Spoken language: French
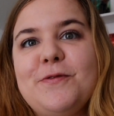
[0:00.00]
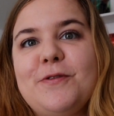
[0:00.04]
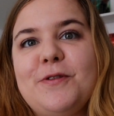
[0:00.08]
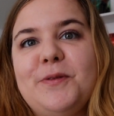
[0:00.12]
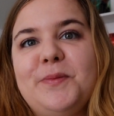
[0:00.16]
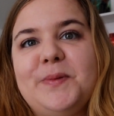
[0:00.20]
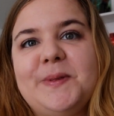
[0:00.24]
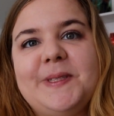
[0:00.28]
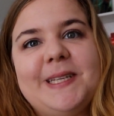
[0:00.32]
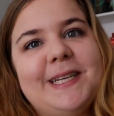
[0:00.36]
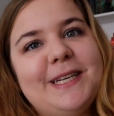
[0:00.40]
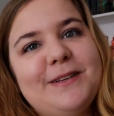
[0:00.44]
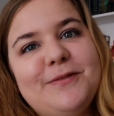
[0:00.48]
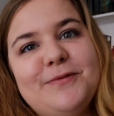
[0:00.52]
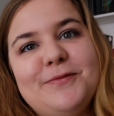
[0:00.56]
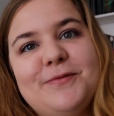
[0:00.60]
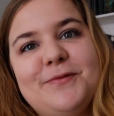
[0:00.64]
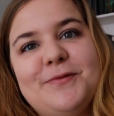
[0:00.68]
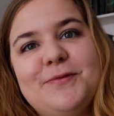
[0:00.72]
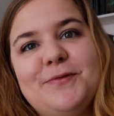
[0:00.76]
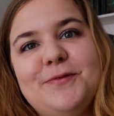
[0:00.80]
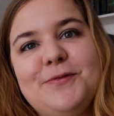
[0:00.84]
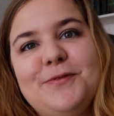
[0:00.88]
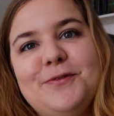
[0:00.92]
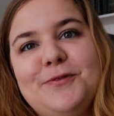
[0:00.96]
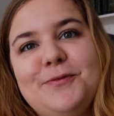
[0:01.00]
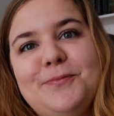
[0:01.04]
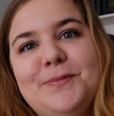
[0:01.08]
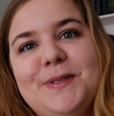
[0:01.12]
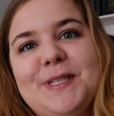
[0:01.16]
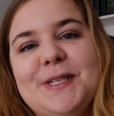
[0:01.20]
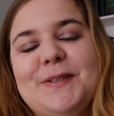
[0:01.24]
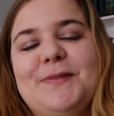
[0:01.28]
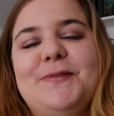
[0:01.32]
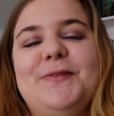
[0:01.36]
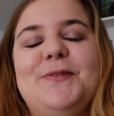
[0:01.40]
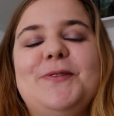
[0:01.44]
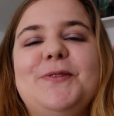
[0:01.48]
comment allez-vous
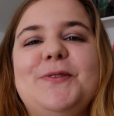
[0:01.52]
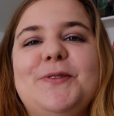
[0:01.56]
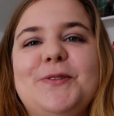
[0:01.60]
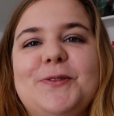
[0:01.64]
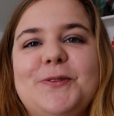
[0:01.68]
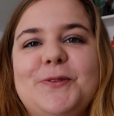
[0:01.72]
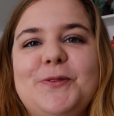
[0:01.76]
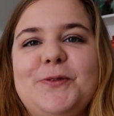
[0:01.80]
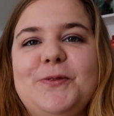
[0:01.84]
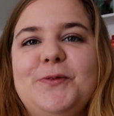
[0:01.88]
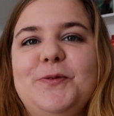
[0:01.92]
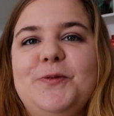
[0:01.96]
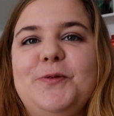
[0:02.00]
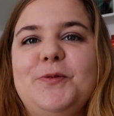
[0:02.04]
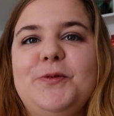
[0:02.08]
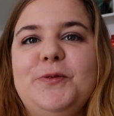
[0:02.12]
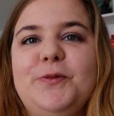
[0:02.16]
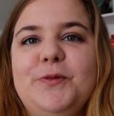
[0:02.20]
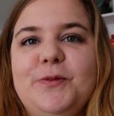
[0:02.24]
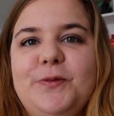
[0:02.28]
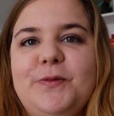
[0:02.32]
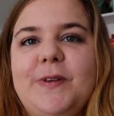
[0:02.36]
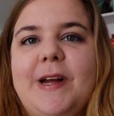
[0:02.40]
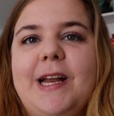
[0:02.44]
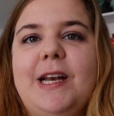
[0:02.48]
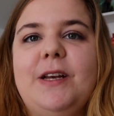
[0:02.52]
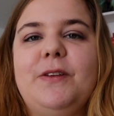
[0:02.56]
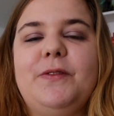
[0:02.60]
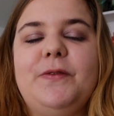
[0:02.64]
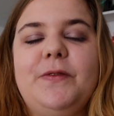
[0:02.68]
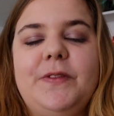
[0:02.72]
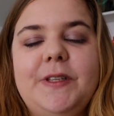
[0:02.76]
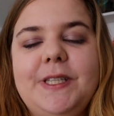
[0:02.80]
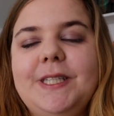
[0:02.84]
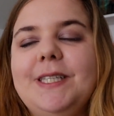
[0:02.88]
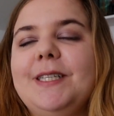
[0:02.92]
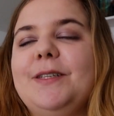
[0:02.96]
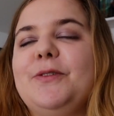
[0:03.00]
Bienvenue dans une nouvelle
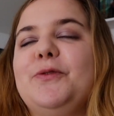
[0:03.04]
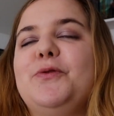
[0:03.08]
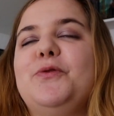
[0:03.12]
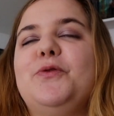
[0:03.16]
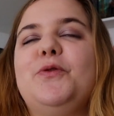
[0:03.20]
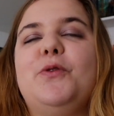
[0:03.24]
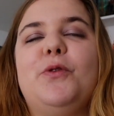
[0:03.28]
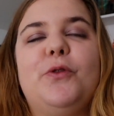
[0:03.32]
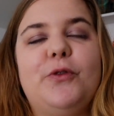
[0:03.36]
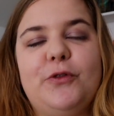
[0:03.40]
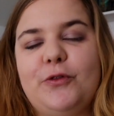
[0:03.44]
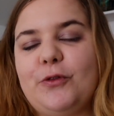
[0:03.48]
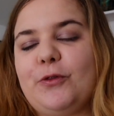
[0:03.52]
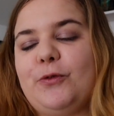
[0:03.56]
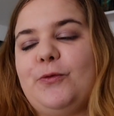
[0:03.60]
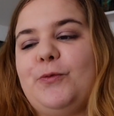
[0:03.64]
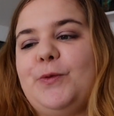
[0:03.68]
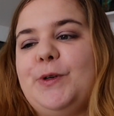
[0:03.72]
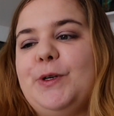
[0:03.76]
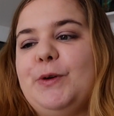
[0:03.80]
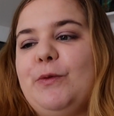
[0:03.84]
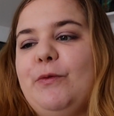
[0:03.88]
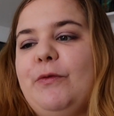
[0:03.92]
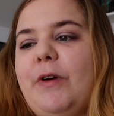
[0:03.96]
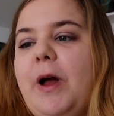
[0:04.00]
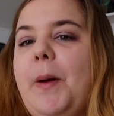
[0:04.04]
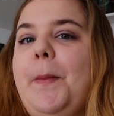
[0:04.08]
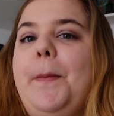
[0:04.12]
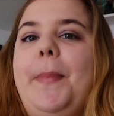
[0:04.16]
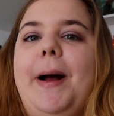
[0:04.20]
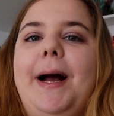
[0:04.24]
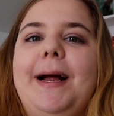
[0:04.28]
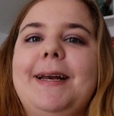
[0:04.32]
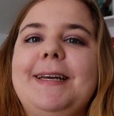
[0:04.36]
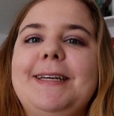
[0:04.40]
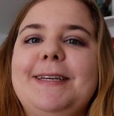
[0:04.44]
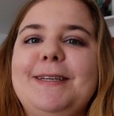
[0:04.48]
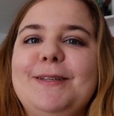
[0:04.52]
vidéo. Aujourd'hui on va
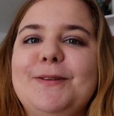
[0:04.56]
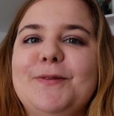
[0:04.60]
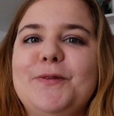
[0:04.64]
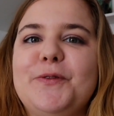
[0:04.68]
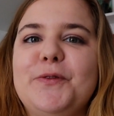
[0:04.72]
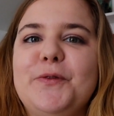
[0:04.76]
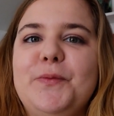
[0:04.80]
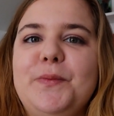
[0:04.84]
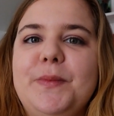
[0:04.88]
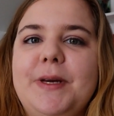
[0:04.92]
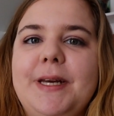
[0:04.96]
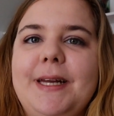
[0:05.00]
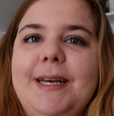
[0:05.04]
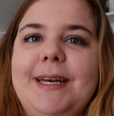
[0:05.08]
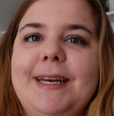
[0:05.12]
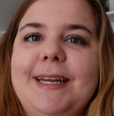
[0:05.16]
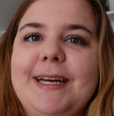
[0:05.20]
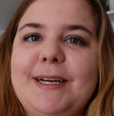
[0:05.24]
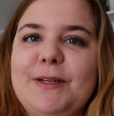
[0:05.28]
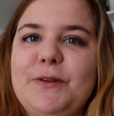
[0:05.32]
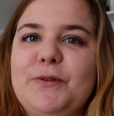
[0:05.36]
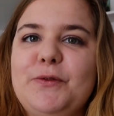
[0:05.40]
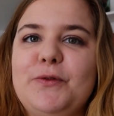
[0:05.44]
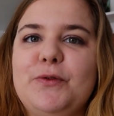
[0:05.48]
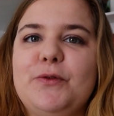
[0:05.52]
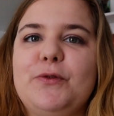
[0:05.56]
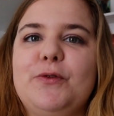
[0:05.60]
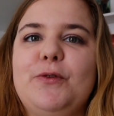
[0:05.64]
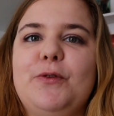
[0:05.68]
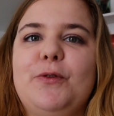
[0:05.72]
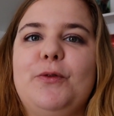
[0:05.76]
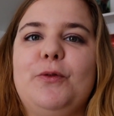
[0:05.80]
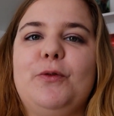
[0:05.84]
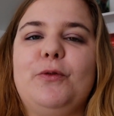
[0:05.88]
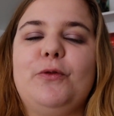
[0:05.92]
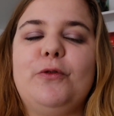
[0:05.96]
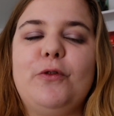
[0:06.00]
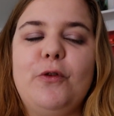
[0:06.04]
parler de mes
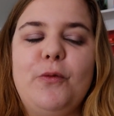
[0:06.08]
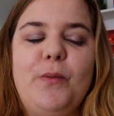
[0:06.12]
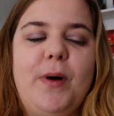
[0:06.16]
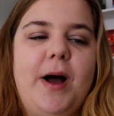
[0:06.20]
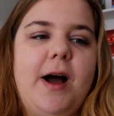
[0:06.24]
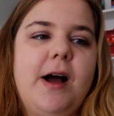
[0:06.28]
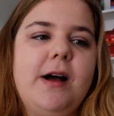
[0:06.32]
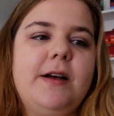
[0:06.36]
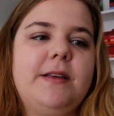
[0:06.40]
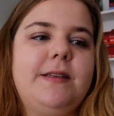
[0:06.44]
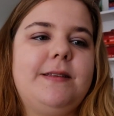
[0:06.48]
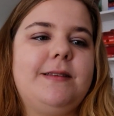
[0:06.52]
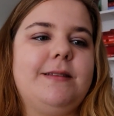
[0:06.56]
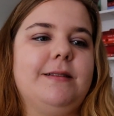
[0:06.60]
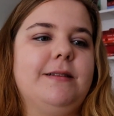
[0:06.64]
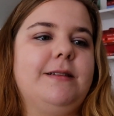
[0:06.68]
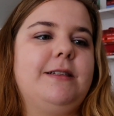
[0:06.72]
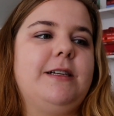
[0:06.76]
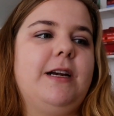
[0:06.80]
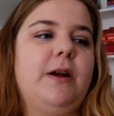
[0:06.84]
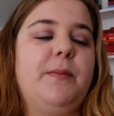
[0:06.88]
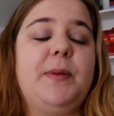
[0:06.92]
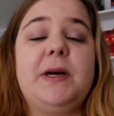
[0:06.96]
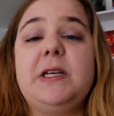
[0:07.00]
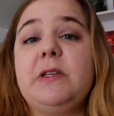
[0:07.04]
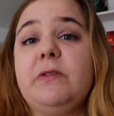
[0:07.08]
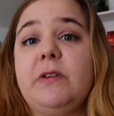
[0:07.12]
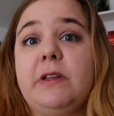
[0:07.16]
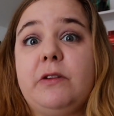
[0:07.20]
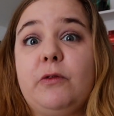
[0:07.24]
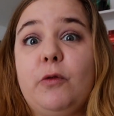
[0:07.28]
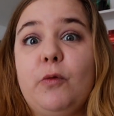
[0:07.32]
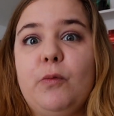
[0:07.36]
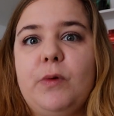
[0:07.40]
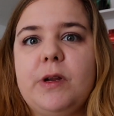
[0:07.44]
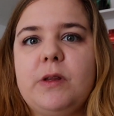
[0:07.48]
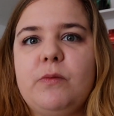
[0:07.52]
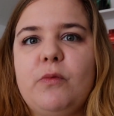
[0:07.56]
lectures de mars. J'ai l'impression d'être
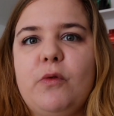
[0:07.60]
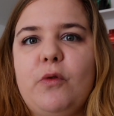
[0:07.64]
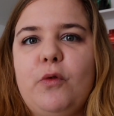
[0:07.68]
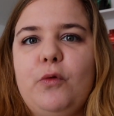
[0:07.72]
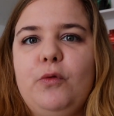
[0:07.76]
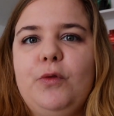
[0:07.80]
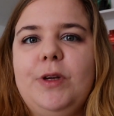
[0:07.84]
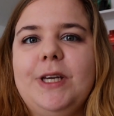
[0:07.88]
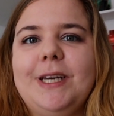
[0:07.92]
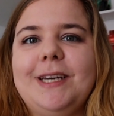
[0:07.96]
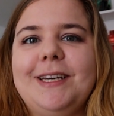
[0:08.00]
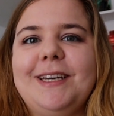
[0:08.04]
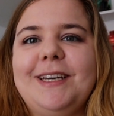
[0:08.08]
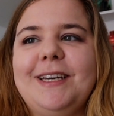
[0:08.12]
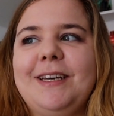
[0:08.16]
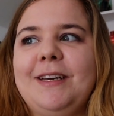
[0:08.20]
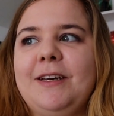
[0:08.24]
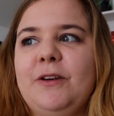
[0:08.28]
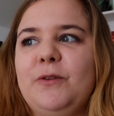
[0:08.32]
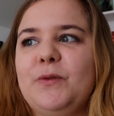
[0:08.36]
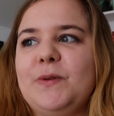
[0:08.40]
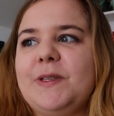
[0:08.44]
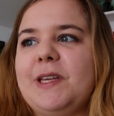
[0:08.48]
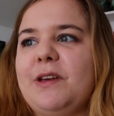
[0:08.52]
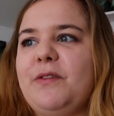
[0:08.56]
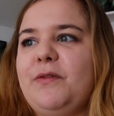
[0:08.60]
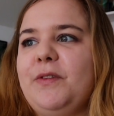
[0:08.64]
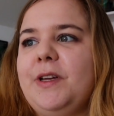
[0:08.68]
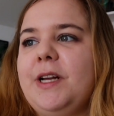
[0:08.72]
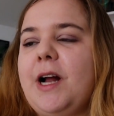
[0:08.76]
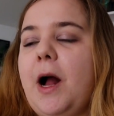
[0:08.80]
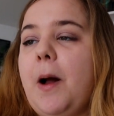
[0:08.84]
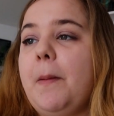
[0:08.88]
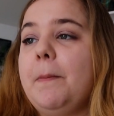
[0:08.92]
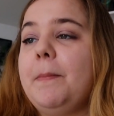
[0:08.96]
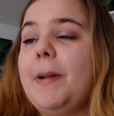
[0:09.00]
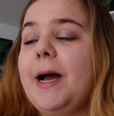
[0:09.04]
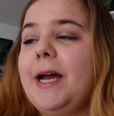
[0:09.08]
complètement rouillée et que ça fait
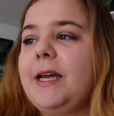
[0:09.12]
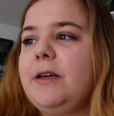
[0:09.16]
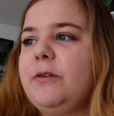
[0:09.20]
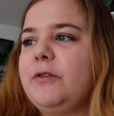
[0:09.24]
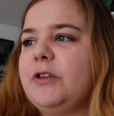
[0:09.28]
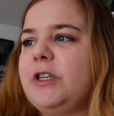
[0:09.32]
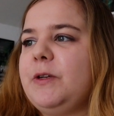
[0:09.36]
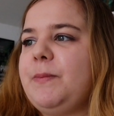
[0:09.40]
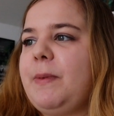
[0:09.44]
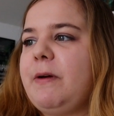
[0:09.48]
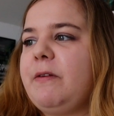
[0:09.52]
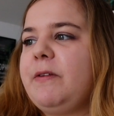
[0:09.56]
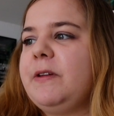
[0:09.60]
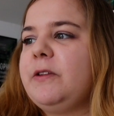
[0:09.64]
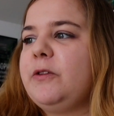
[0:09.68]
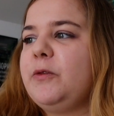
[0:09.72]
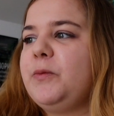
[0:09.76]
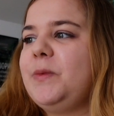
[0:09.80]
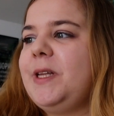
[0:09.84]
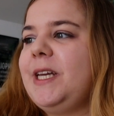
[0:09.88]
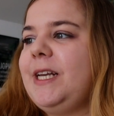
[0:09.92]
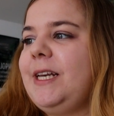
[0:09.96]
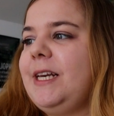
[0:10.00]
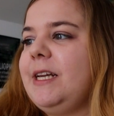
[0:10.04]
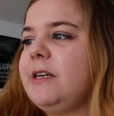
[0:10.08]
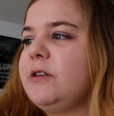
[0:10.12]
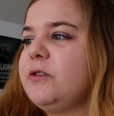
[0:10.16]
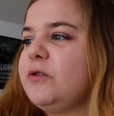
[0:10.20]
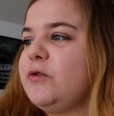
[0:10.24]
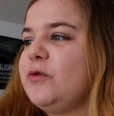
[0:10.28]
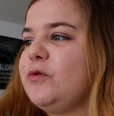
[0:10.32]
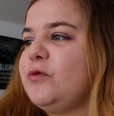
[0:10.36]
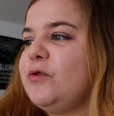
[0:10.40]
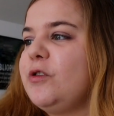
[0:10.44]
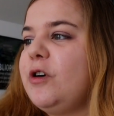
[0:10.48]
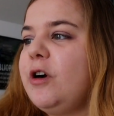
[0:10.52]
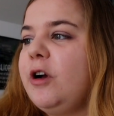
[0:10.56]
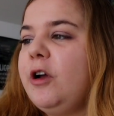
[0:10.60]
un bail que j'ai pas fait d'update
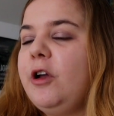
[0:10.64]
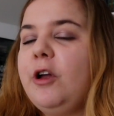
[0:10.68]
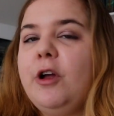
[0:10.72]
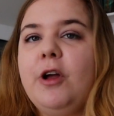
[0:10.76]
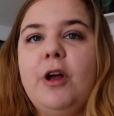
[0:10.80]
lecture.